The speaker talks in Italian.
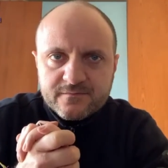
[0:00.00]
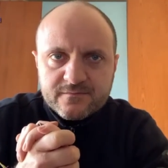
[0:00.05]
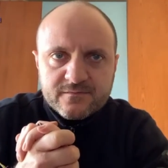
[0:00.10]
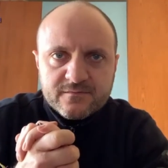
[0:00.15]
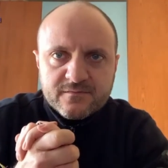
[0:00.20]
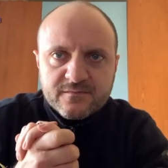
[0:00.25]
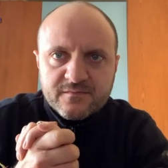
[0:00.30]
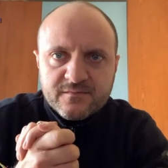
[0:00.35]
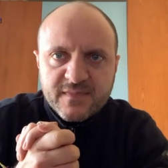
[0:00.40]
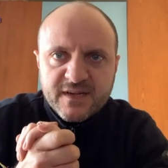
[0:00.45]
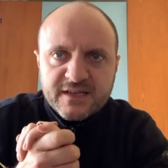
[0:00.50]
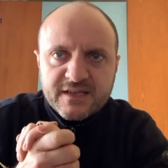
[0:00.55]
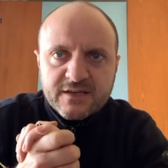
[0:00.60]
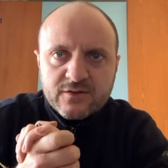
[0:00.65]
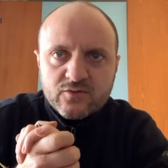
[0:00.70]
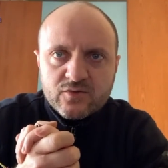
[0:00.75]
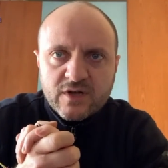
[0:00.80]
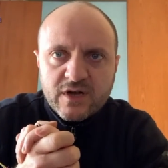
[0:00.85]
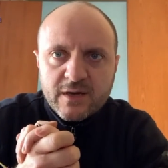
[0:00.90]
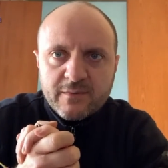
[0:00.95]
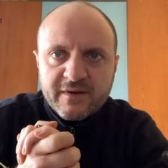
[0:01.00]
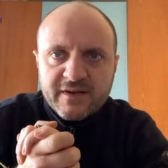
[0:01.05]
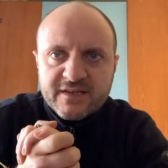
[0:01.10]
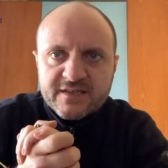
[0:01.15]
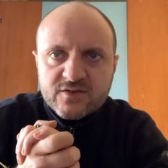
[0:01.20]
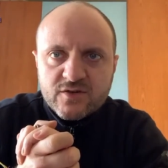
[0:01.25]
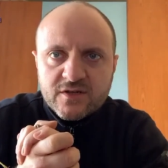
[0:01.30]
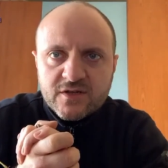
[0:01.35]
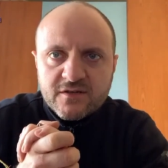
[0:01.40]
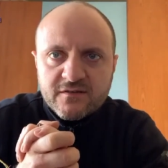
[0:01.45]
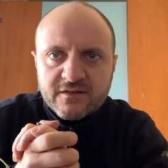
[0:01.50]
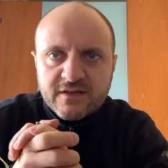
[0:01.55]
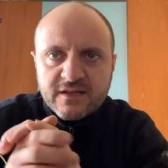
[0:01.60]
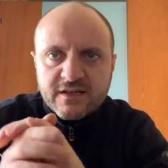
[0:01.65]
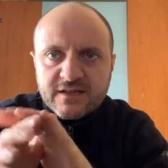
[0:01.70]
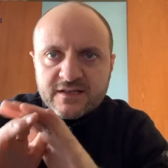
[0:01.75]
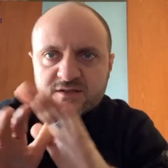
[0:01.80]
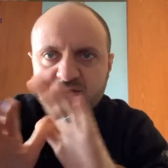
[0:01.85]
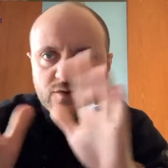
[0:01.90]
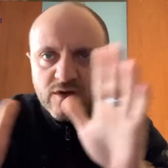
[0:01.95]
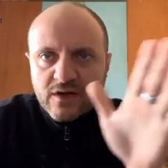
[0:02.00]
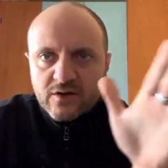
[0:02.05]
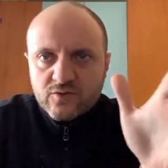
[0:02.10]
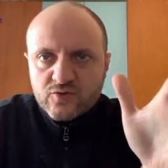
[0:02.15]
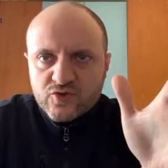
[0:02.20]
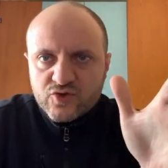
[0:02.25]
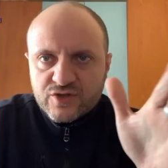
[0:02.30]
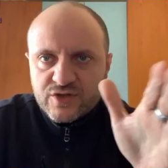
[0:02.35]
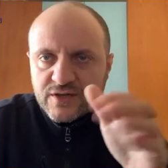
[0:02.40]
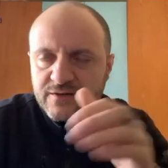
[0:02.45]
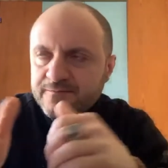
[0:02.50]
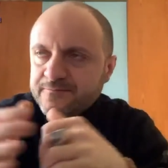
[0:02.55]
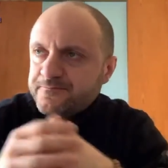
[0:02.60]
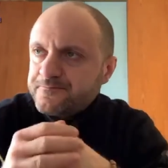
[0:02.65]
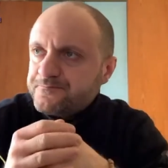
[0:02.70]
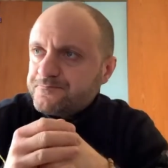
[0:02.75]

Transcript: In pratica tutta la penisola è diventata zona rossa.